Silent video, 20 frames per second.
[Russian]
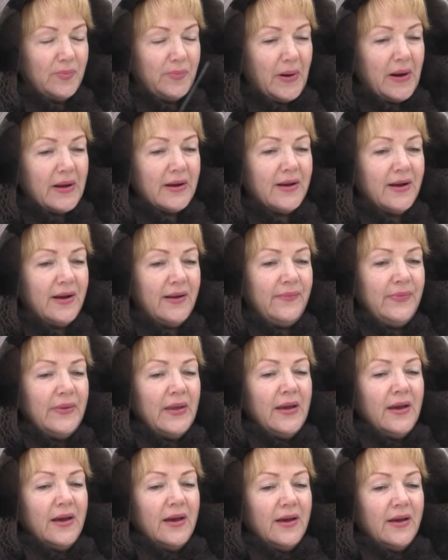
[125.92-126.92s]
парка
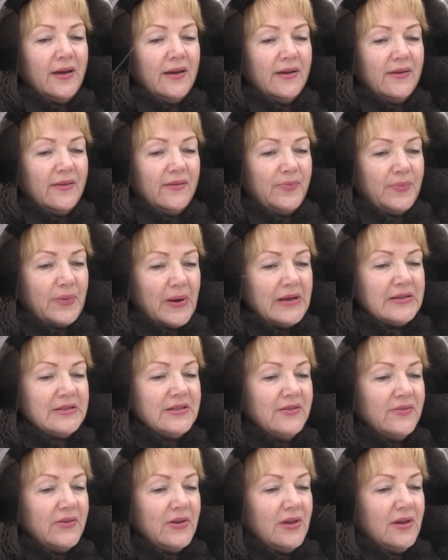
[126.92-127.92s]
э, в
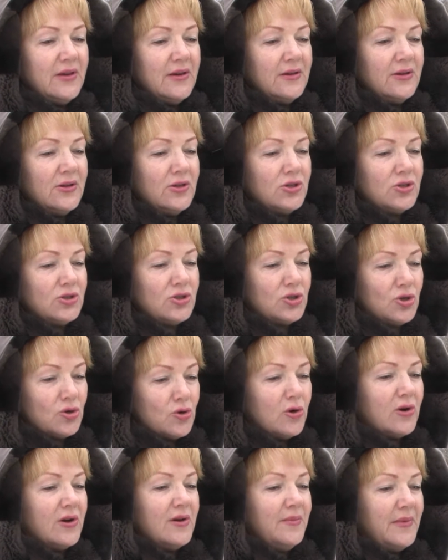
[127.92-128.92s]
праздновании широкой